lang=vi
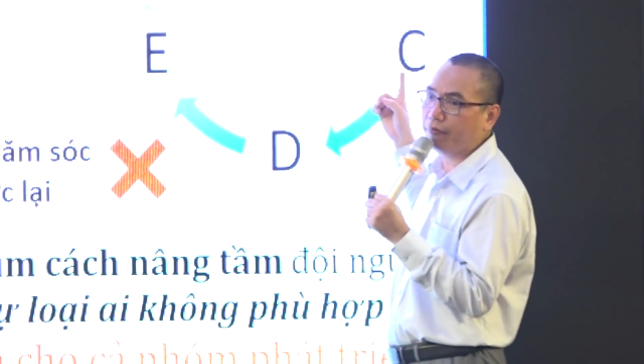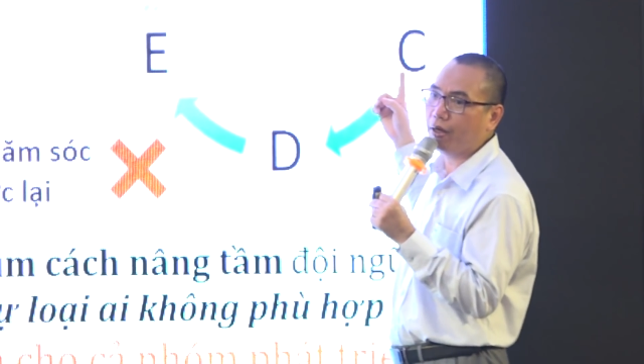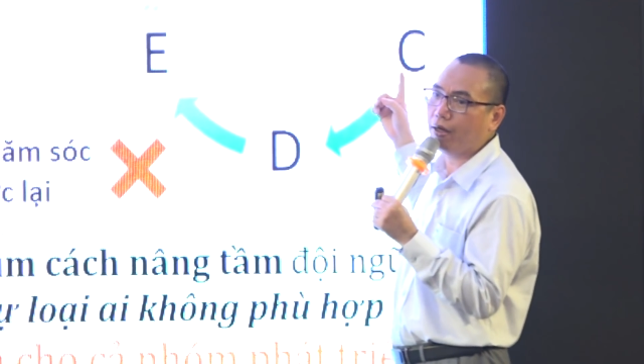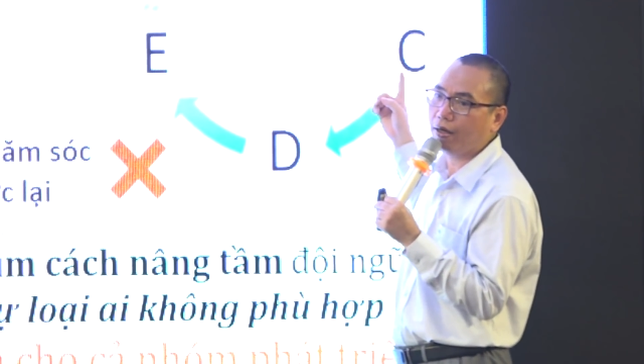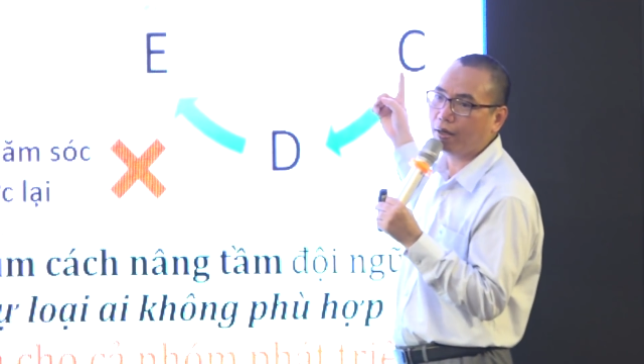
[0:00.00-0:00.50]
bơ
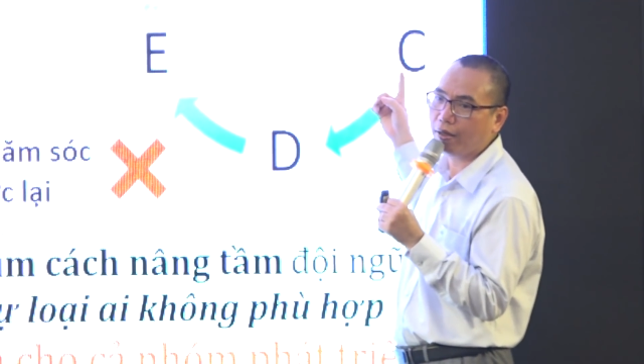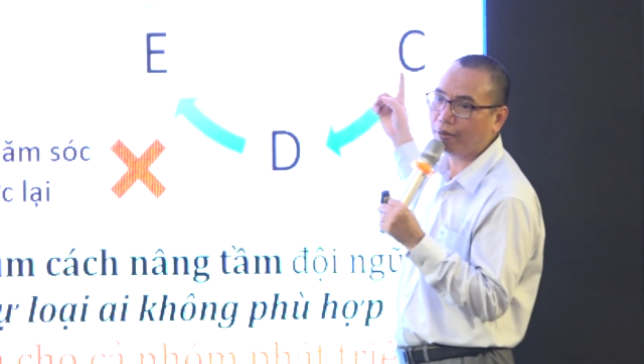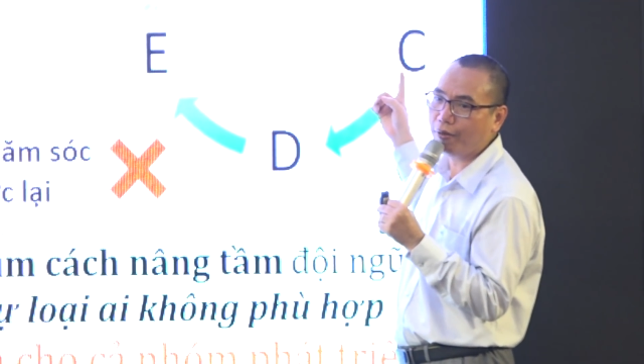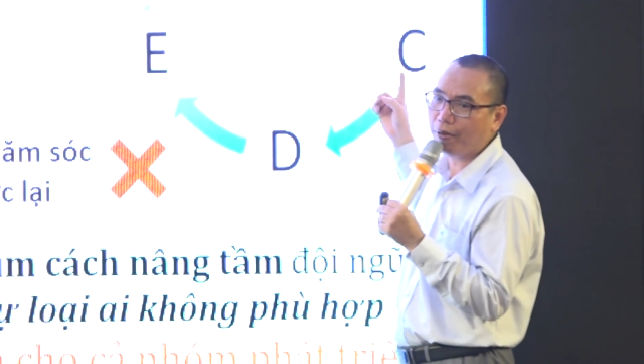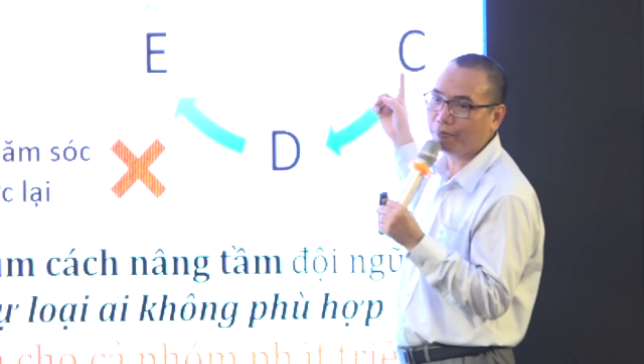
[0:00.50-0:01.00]
vơ,
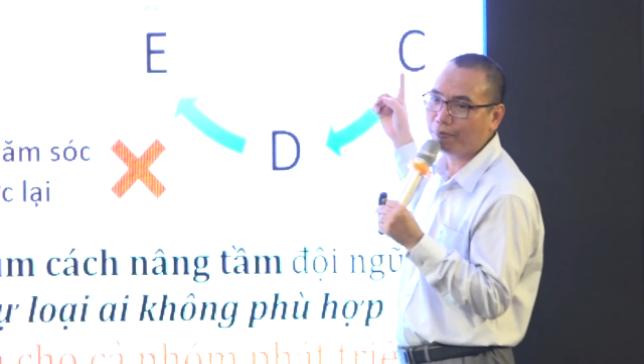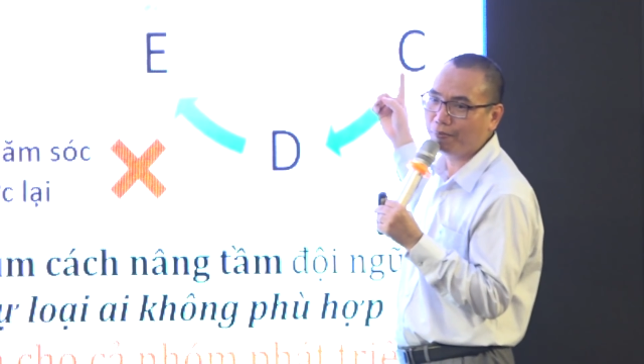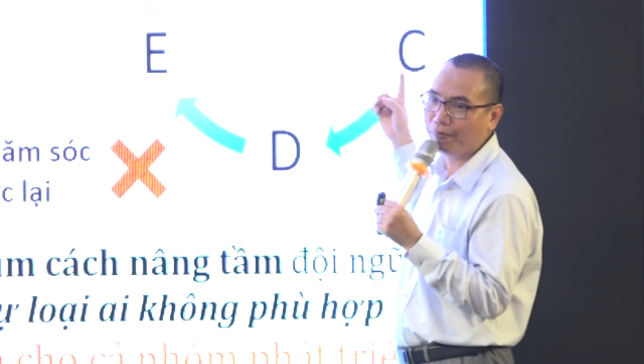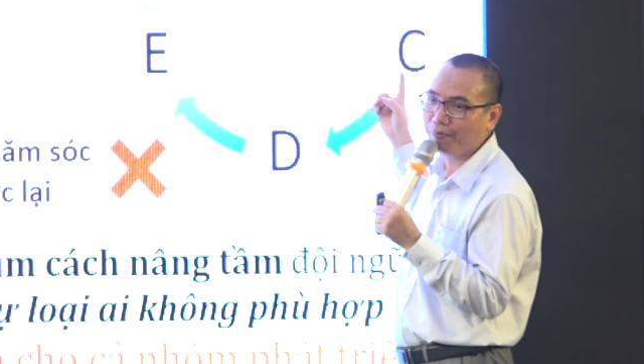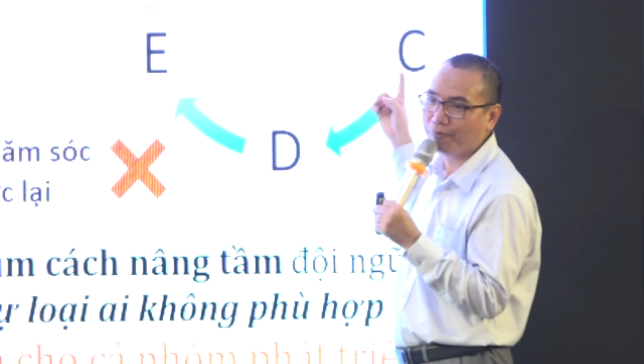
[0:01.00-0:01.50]
đúng không?
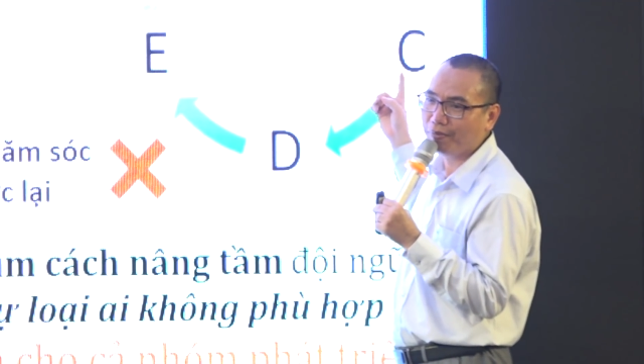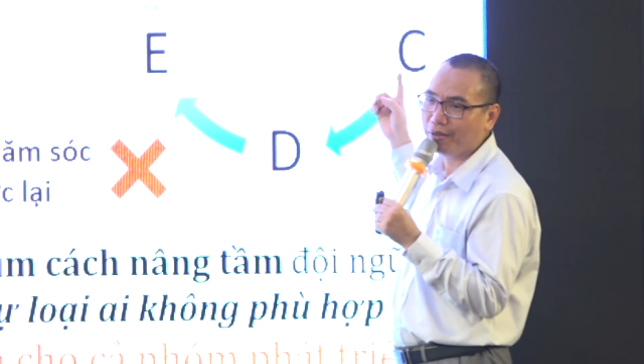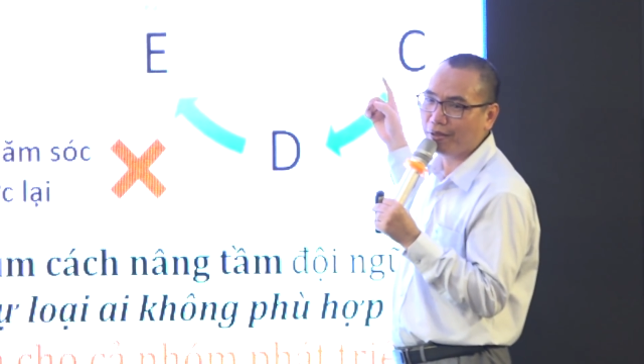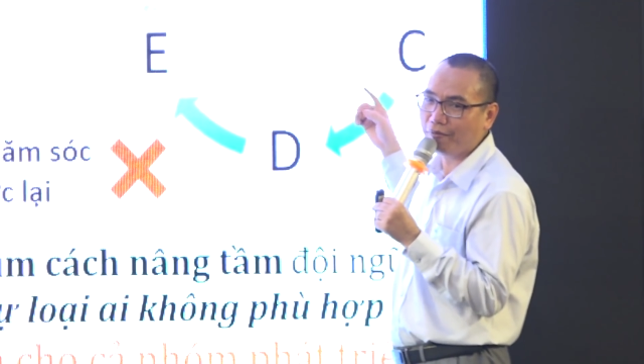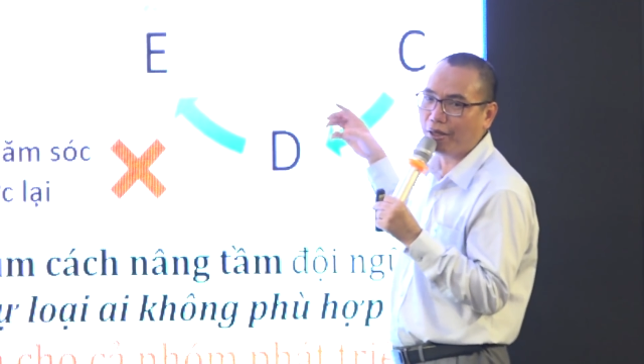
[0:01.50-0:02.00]

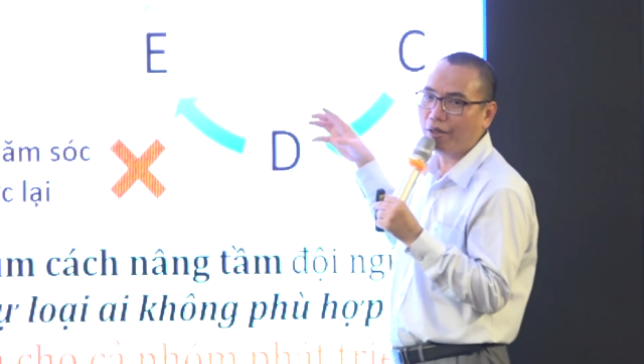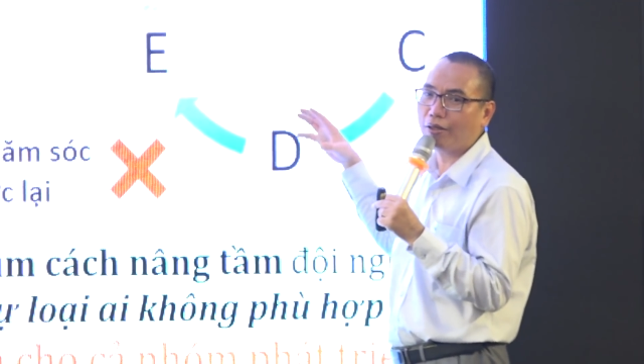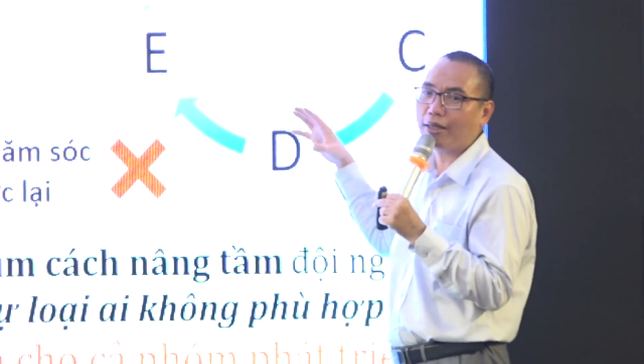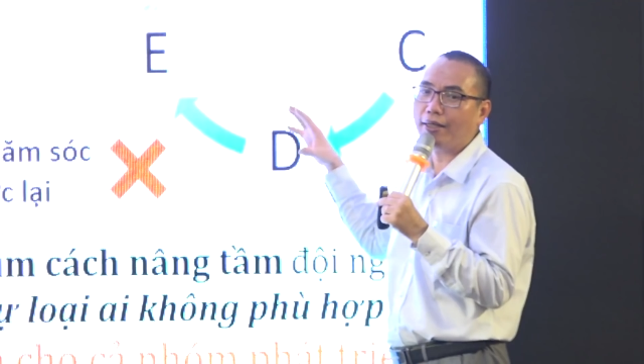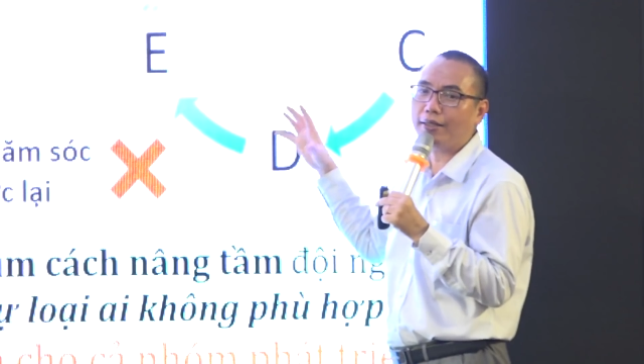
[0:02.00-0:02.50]
Vậy
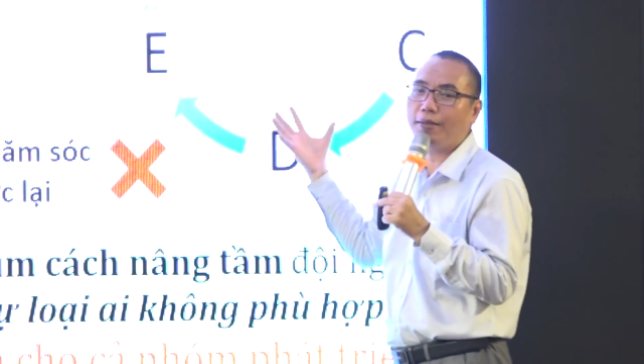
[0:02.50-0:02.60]
nó thành